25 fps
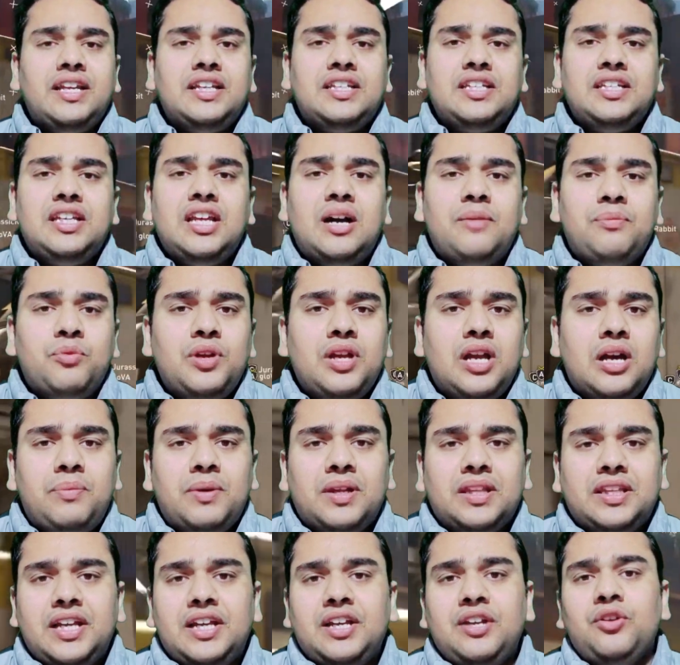तरह की चीज़ें आपको
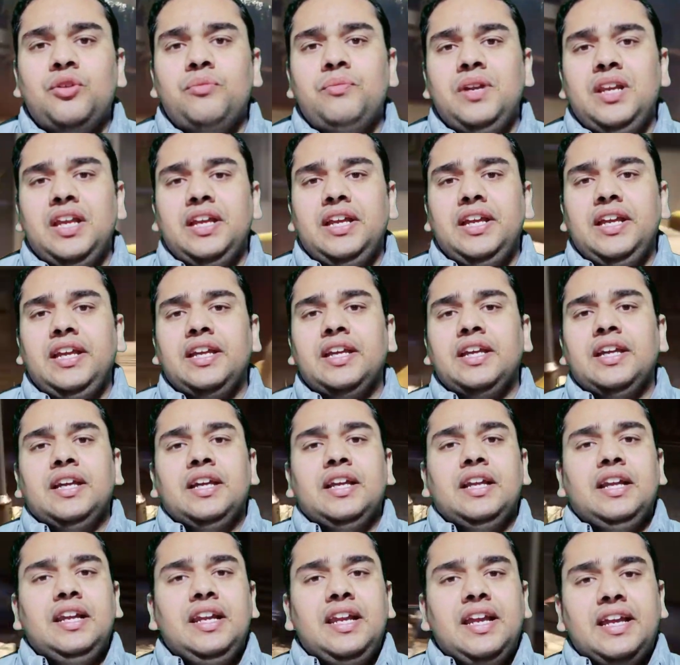यहाँ पर देखने को मिलेगी
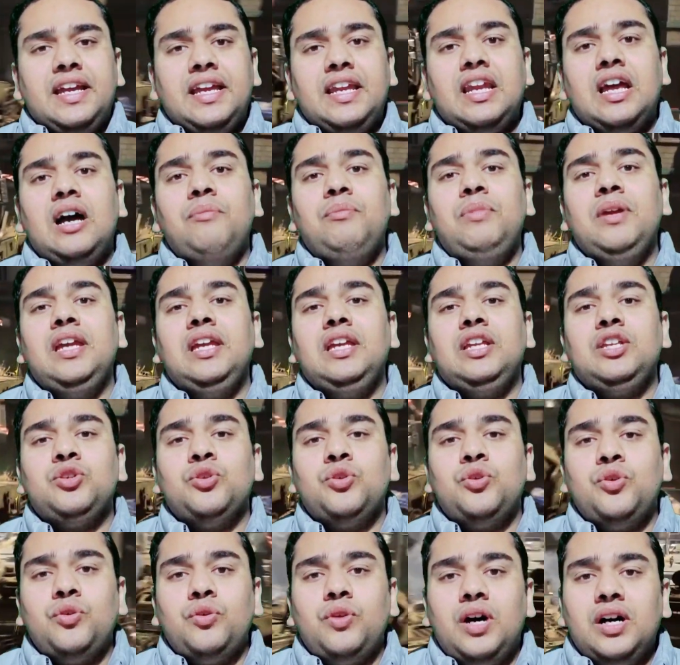लेकिन अभी
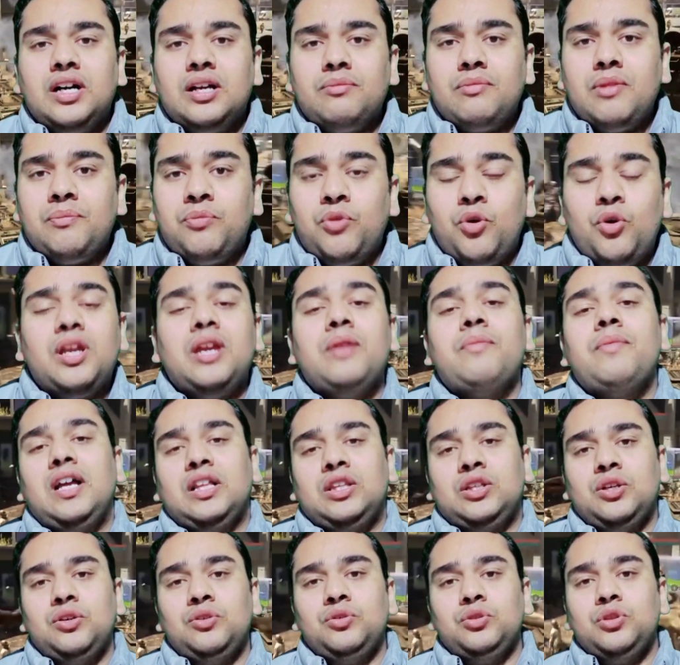जो अगर मैं बो की
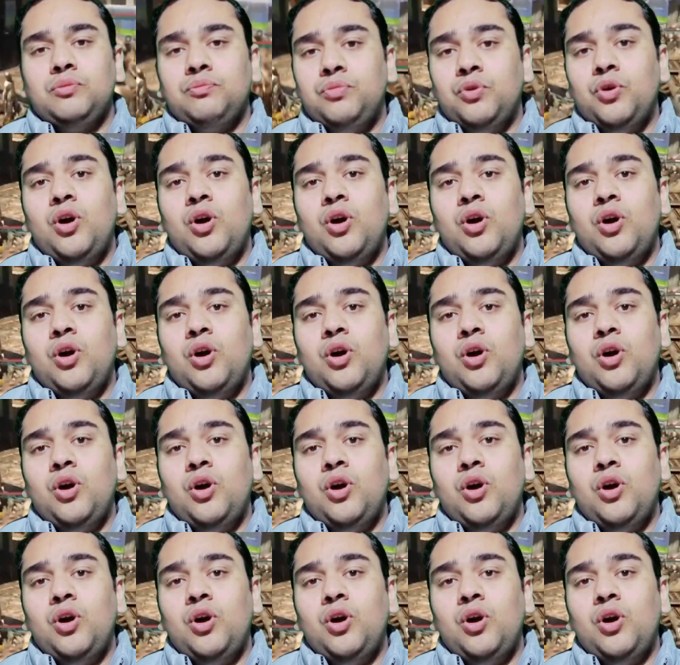बात करूँ तो